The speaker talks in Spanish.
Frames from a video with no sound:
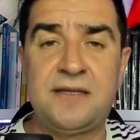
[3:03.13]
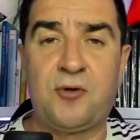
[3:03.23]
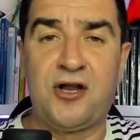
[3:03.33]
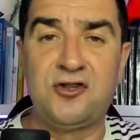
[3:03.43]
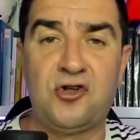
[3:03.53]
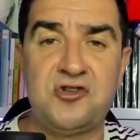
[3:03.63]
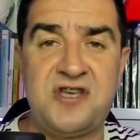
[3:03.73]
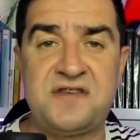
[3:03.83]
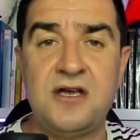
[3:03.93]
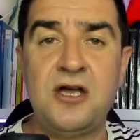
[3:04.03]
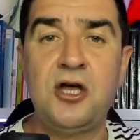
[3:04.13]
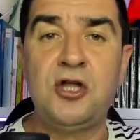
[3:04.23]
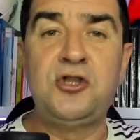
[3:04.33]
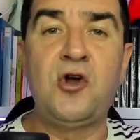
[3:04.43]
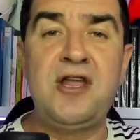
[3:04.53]
por entonces
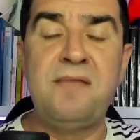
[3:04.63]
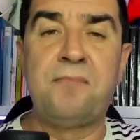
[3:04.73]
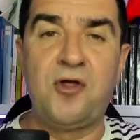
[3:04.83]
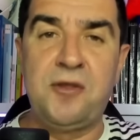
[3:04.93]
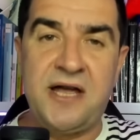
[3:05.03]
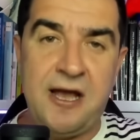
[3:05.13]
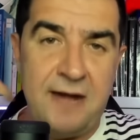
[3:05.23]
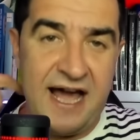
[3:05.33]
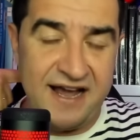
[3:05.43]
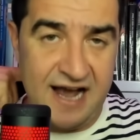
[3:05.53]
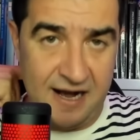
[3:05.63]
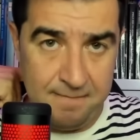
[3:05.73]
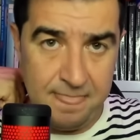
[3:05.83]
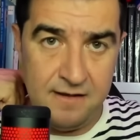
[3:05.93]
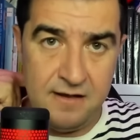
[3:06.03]
de Olimpo de Bahía
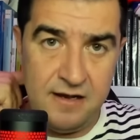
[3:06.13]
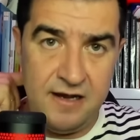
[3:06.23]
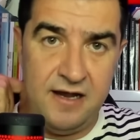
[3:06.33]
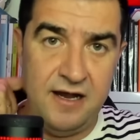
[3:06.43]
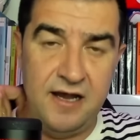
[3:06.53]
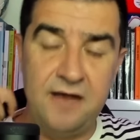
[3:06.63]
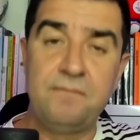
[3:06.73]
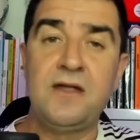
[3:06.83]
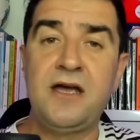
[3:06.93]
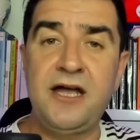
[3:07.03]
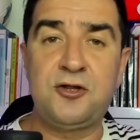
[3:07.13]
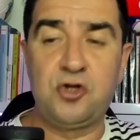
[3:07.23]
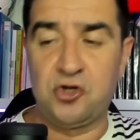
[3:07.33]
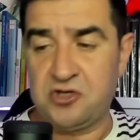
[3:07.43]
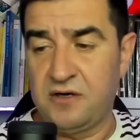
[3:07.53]
Blanca. Eh,
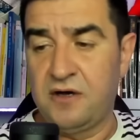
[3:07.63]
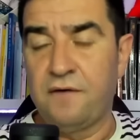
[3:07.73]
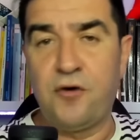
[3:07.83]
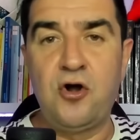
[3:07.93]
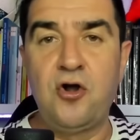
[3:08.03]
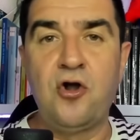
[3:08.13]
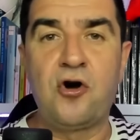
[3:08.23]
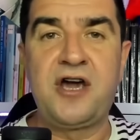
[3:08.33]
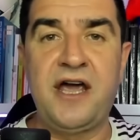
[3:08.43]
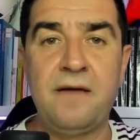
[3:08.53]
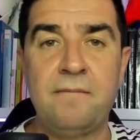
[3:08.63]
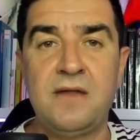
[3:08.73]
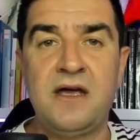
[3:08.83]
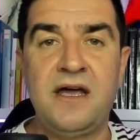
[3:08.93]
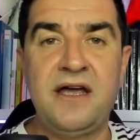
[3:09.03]
estos fueron los que
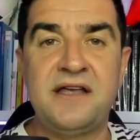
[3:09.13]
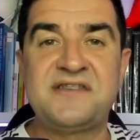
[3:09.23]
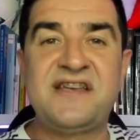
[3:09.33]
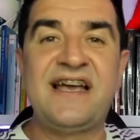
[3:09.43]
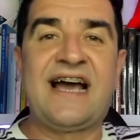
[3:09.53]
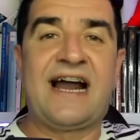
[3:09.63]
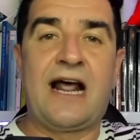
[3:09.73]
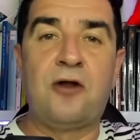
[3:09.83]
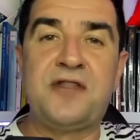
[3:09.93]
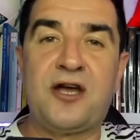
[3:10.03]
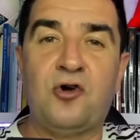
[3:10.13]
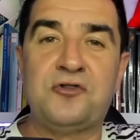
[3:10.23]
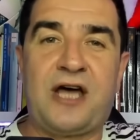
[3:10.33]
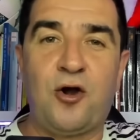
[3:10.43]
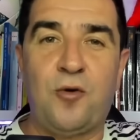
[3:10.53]
eh, se encargaron de
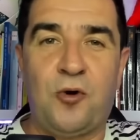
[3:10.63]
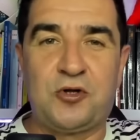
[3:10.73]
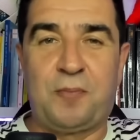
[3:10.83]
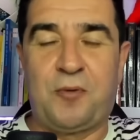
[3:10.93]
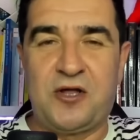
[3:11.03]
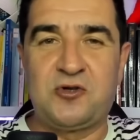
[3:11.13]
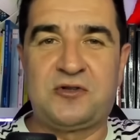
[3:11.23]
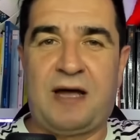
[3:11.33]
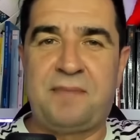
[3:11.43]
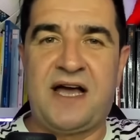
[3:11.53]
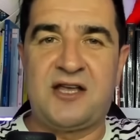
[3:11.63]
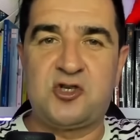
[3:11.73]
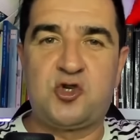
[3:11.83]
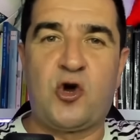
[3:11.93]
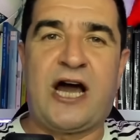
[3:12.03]
contar los votos, por eso Tapia
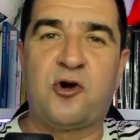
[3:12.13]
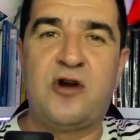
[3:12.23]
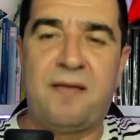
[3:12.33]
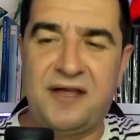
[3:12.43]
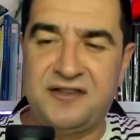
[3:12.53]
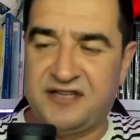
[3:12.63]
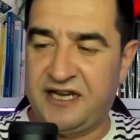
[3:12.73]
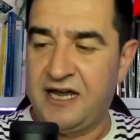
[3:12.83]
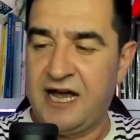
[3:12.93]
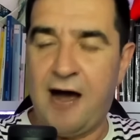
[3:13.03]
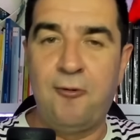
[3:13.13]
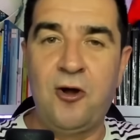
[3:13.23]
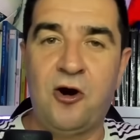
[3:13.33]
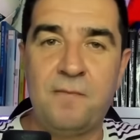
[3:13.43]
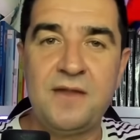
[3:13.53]
socarronamente
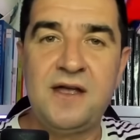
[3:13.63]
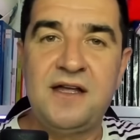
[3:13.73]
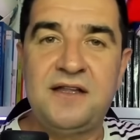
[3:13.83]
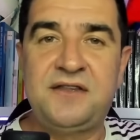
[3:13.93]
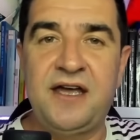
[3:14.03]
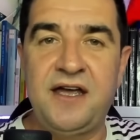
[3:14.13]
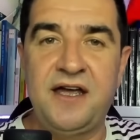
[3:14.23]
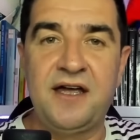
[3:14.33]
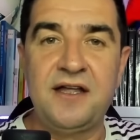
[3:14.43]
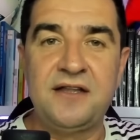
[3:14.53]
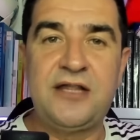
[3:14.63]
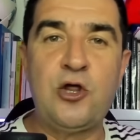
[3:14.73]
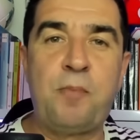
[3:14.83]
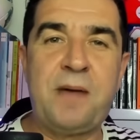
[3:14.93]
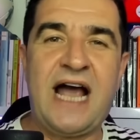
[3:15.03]
habló de
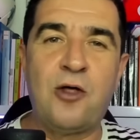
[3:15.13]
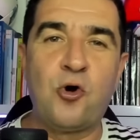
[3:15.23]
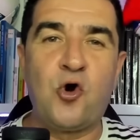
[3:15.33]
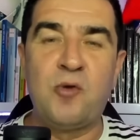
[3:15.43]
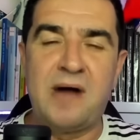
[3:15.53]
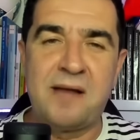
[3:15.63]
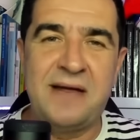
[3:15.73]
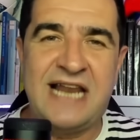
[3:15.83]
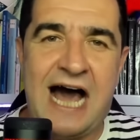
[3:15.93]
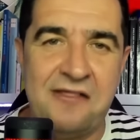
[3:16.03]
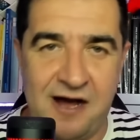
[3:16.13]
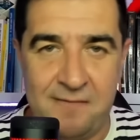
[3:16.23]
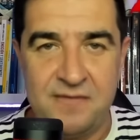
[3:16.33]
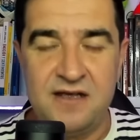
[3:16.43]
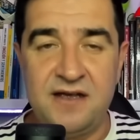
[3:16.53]
dedos pegados con
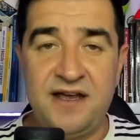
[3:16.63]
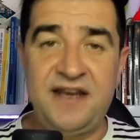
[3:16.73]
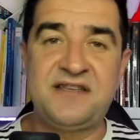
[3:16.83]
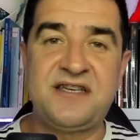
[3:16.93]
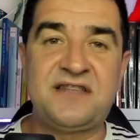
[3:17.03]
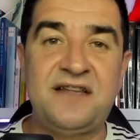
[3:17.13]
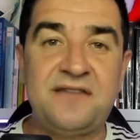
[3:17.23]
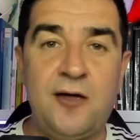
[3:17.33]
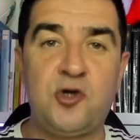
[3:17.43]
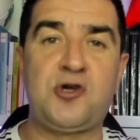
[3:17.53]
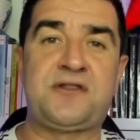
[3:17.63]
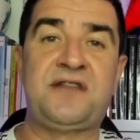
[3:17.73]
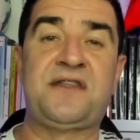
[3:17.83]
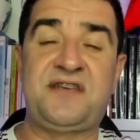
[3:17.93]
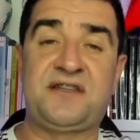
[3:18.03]
mermelada en ese 38 a
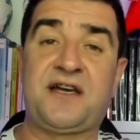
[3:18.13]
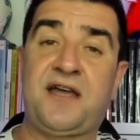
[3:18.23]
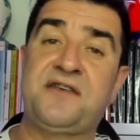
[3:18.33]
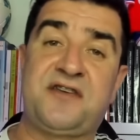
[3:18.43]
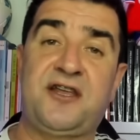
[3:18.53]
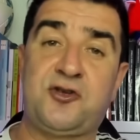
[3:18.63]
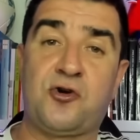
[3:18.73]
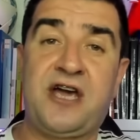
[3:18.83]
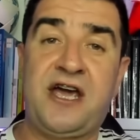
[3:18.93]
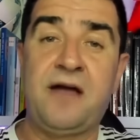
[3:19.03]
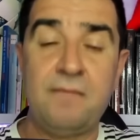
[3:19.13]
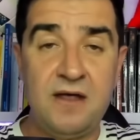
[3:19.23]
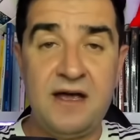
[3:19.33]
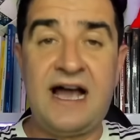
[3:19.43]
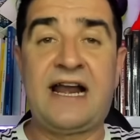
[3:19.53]
37 que dicen ellos que
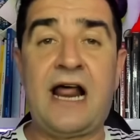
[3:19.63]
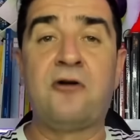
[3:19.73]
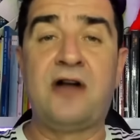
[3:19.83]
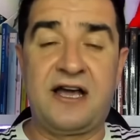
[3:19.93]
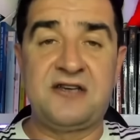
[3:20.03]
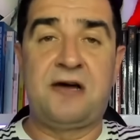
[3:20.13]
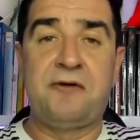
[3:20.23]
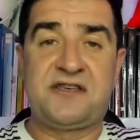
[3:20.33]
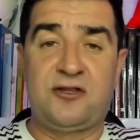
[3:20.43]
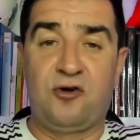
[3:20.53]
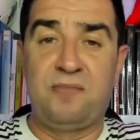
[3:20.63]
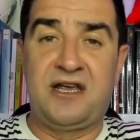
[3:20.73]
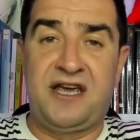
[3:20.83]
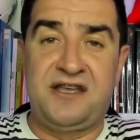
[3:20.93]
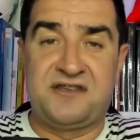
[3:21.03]
ganaron aquella vez en
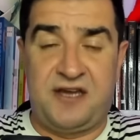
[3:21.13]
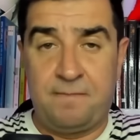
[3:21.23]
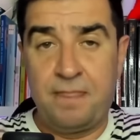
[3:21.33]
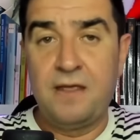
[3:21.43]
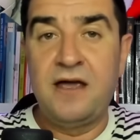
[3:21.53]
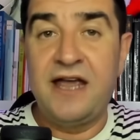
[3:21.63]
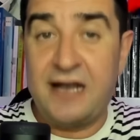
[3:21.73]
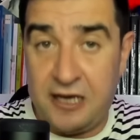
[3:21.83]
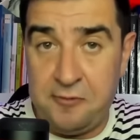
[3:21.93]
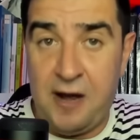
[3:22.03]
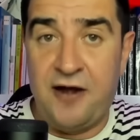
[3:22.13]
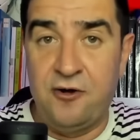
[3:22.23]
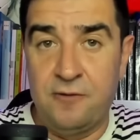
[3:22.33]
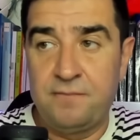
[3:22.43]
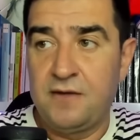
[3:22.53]
2015.
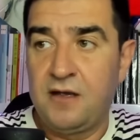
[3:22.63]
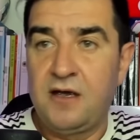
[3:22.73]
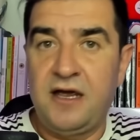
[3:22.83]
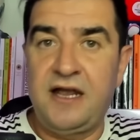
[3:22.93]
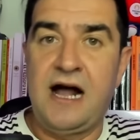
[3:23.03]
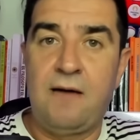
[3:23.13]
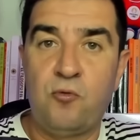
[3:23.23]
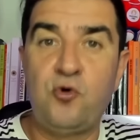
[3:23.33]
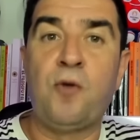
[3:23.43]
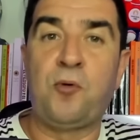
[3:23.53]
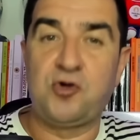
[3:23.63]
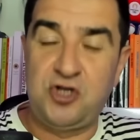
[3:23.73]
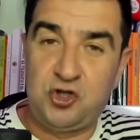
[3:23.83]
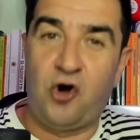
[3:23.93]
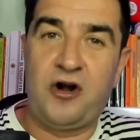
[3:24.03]
Escribano, era un
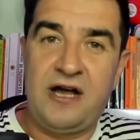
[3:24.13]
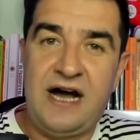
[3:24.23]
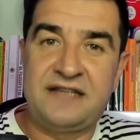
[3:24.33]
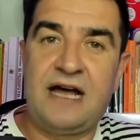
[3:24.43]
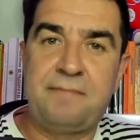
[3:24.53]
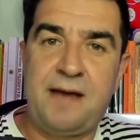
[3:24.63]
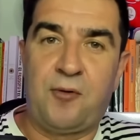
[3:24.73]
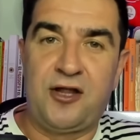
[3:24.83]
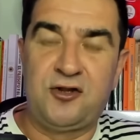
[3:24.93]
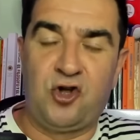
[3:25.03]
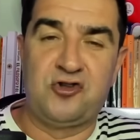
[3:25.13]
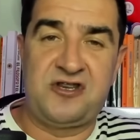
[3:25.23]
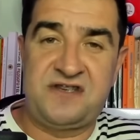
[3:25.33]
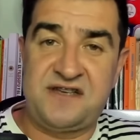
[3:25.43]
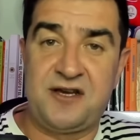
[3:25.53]
opositor a Tapia por
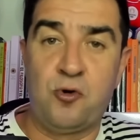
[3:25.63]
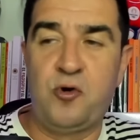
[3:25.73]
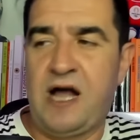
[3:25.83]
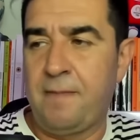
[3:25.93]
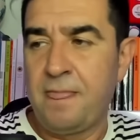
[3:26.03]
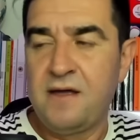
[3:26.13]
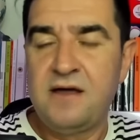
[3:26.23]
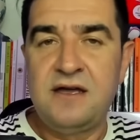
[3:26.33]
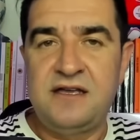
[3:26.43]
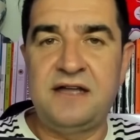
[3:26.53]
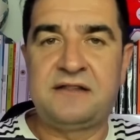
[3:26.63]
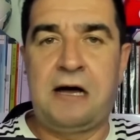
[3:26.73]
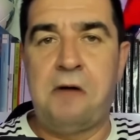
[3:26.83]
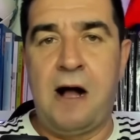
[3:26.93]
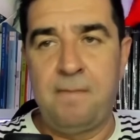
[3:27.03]
entonces, se asegura, y
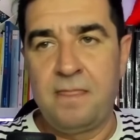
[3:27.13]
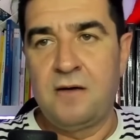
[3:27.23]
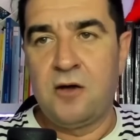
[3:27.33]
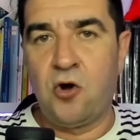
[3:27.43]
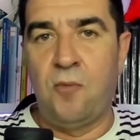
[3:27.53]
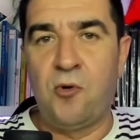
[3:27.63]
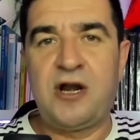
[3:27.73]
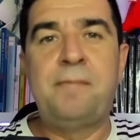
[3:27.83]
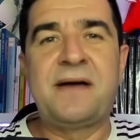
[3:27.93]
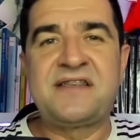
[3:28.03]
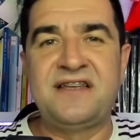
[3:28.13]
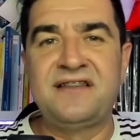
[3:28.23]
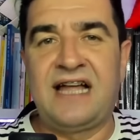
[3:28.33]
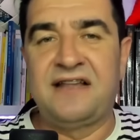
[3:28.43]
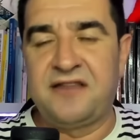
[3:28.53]
estaba como
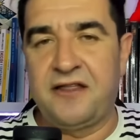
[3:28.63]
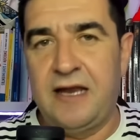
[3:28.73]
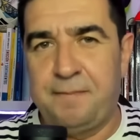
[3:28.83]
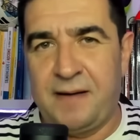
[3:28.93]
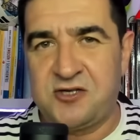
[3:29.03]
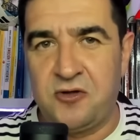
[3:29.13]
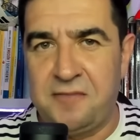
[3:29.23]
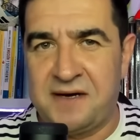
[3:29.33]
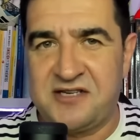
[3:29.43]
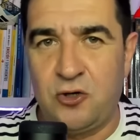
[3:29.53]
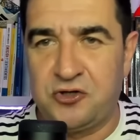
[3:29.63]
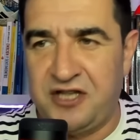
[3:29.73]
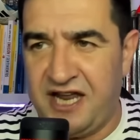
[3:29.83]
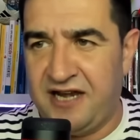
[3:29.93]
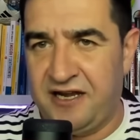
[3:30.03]
representante del espacio de Marcelo
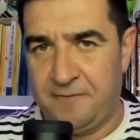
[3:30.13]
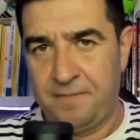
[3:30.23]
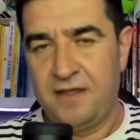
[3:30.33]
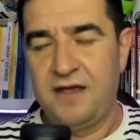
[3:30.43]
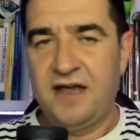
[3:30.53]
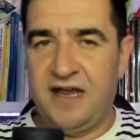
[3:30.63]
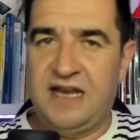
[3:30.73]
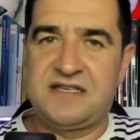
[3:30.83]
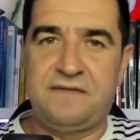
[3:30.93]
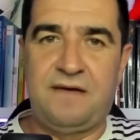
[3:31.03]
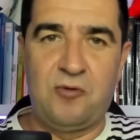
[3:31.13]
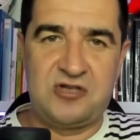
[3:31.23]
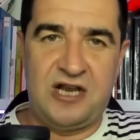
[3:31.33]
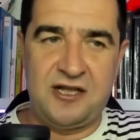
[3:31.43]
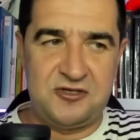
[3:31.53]
Tinelli en esa
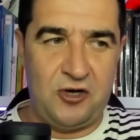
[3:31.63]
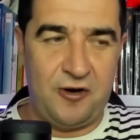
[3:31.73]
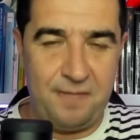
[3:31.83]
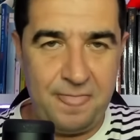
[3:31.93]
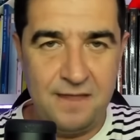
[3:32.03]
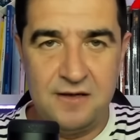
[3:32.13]
famosa elección.